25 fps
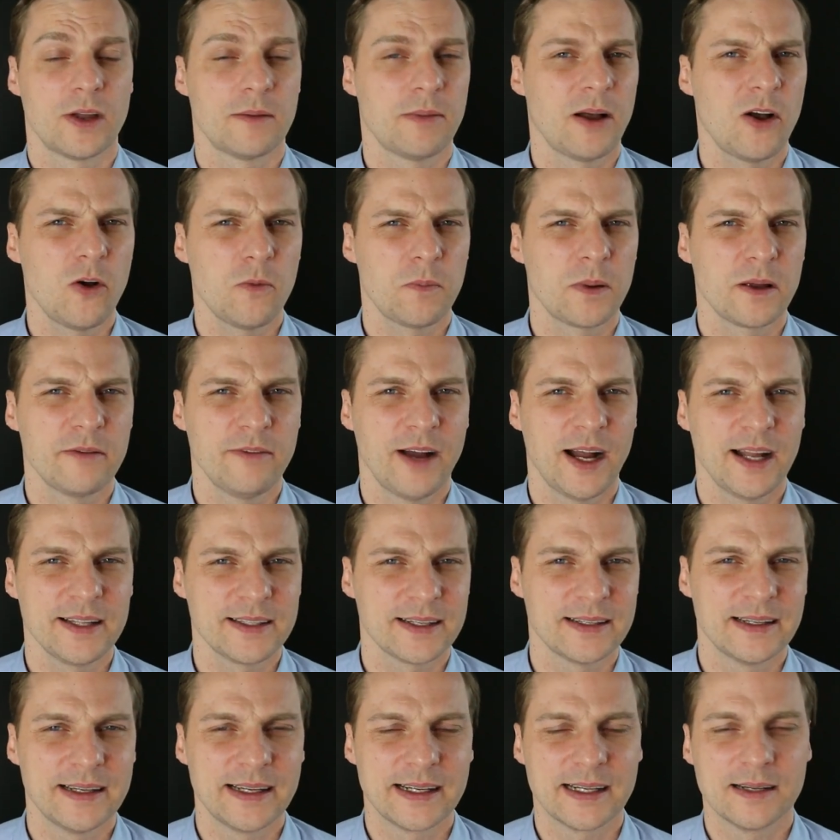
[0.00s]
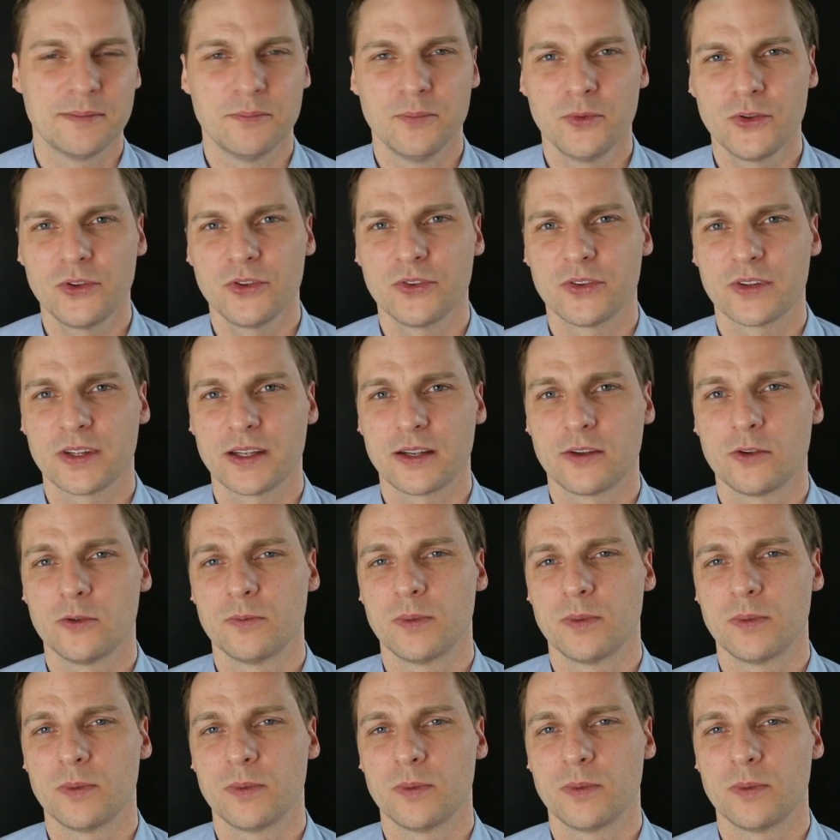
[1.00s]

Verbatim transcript: aber auch Privatanleger müssen sich